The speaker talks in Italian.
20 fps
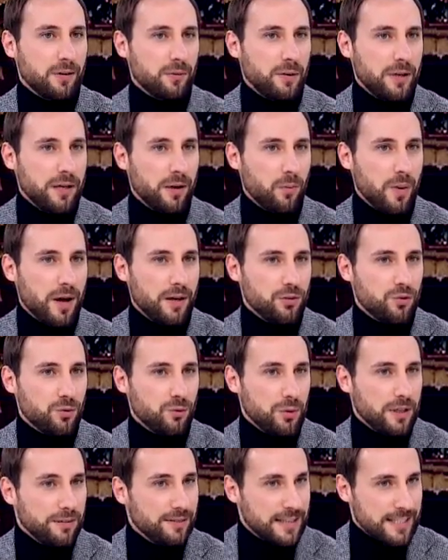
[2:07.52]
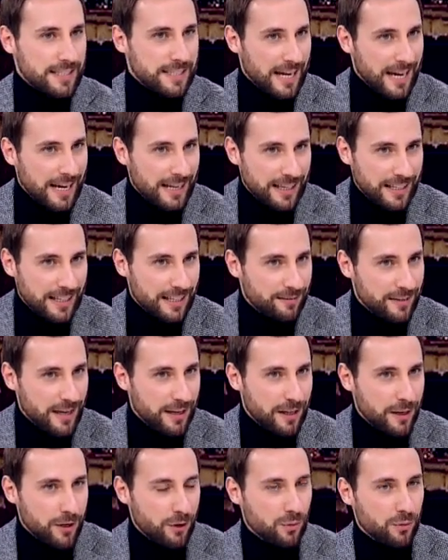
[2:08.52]
un linguaggio universale che
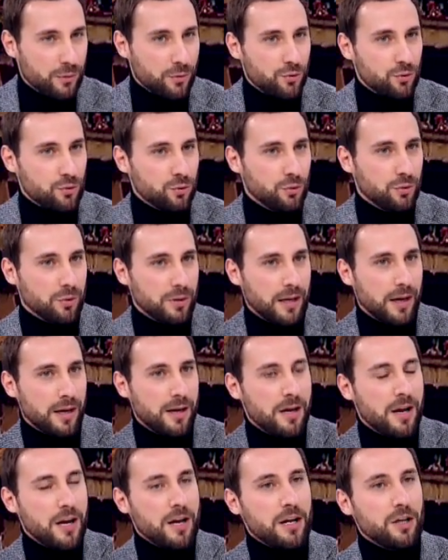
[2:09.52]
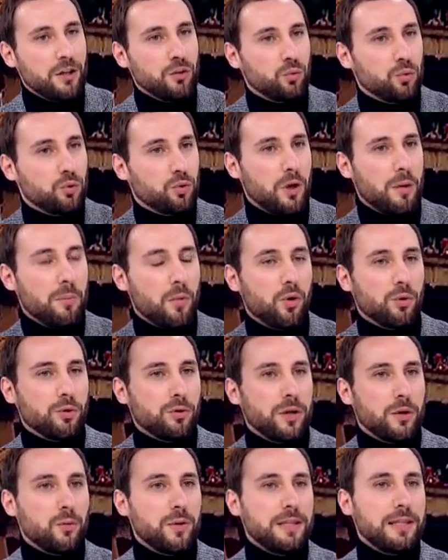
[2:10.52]
viene riconosciuto in in tutto il
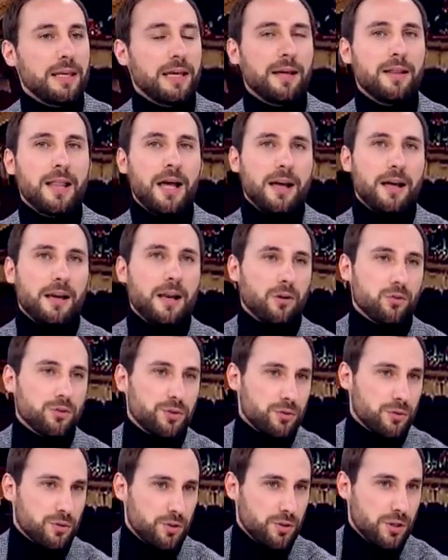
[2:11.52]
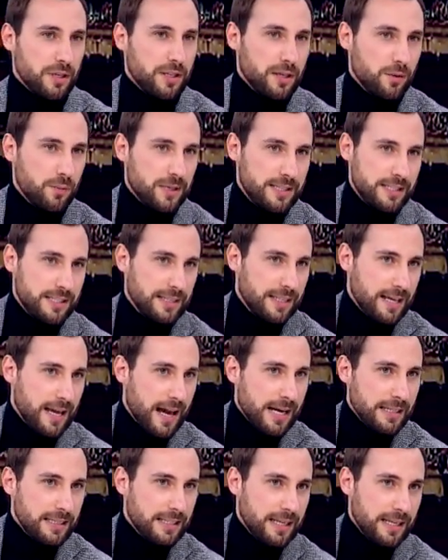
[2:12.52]
mondo e quindi la costruzione di questi
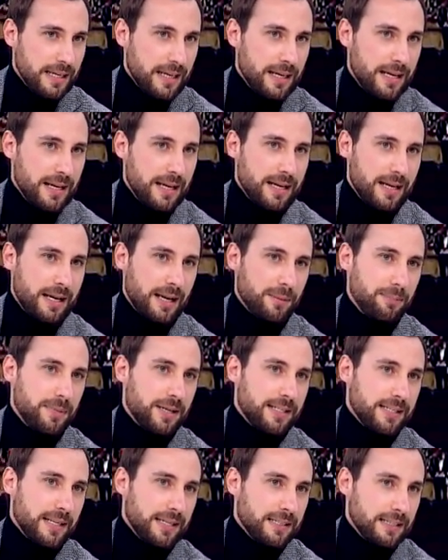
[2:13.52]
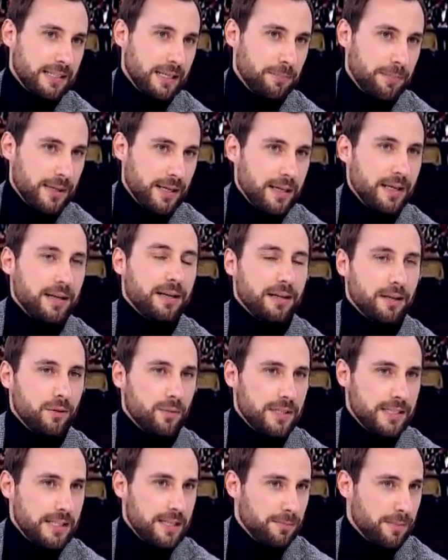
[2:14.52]
teatri rappresenta per
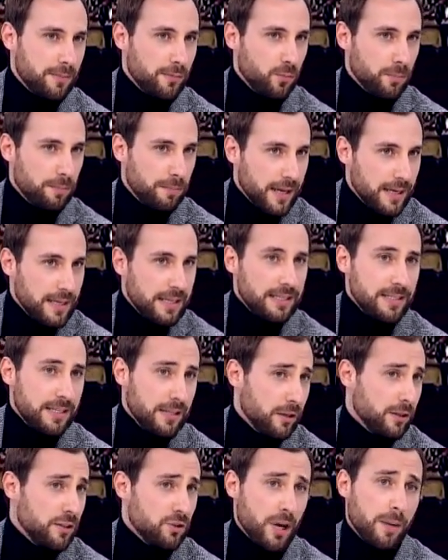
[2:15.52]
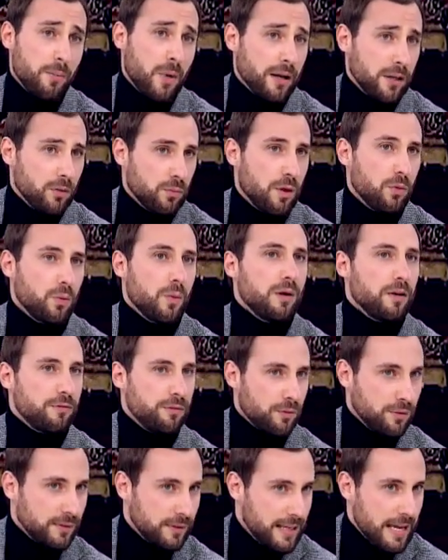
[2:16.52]
questi paesi diciamo, anche una nuova
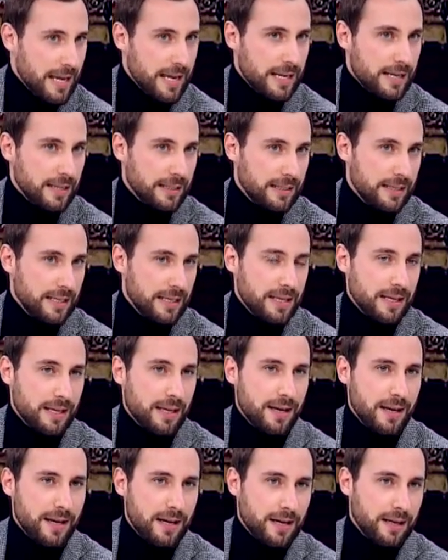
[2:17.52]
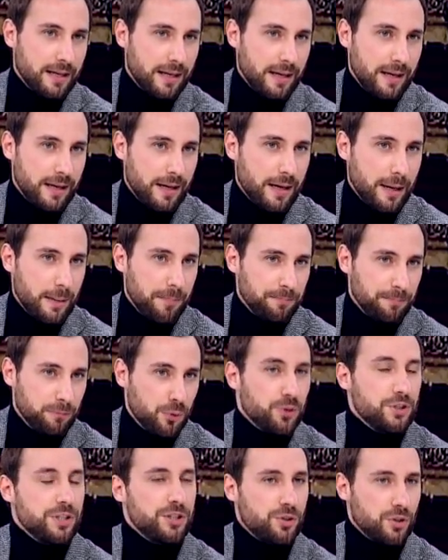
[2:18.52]
frontiera di eh,
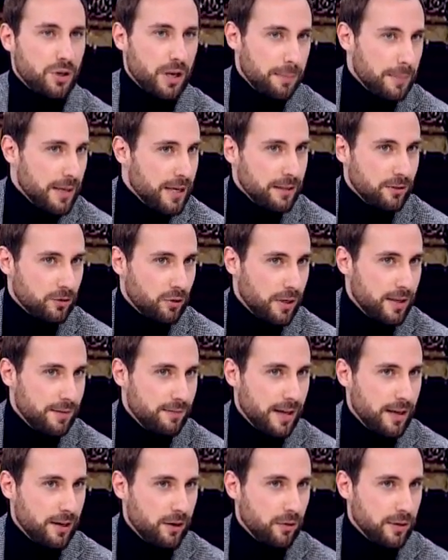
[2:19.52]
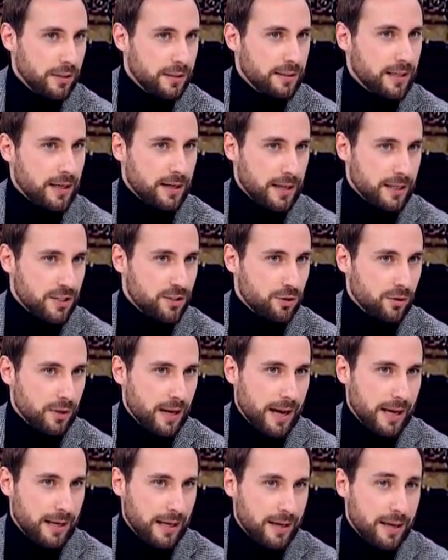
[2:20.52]
posizionamento a livello
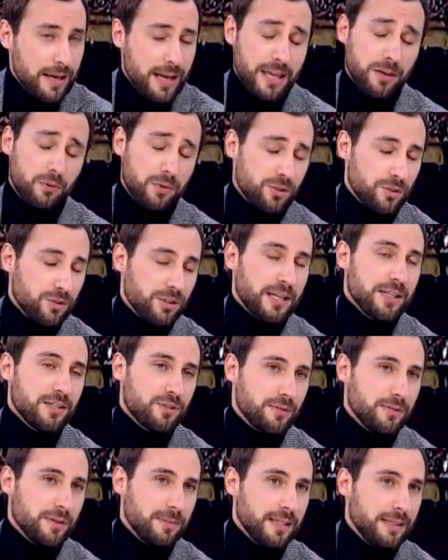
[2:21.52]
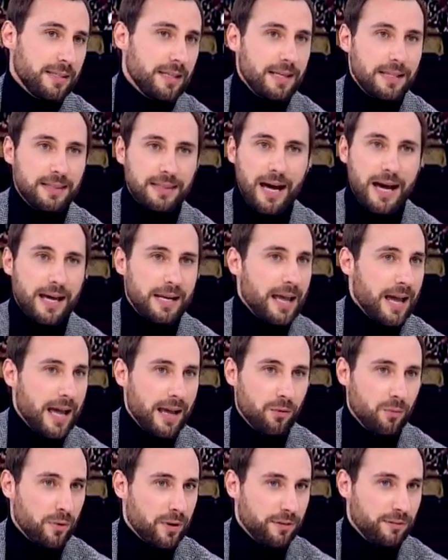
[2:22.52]
internazionale e in questo senso ovviamente l'Italia
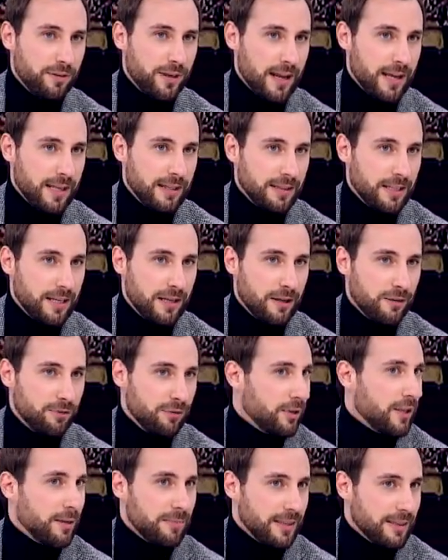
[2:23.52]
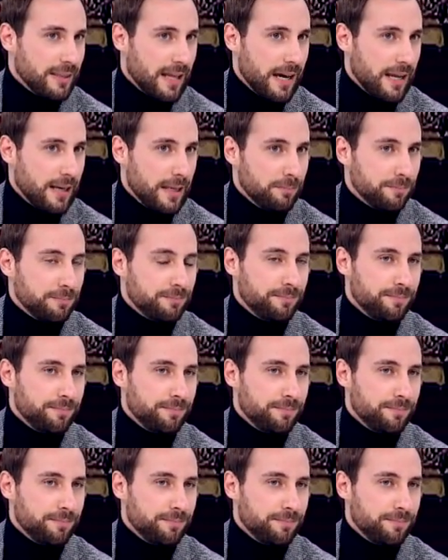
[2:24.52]
è un referente fondamentale.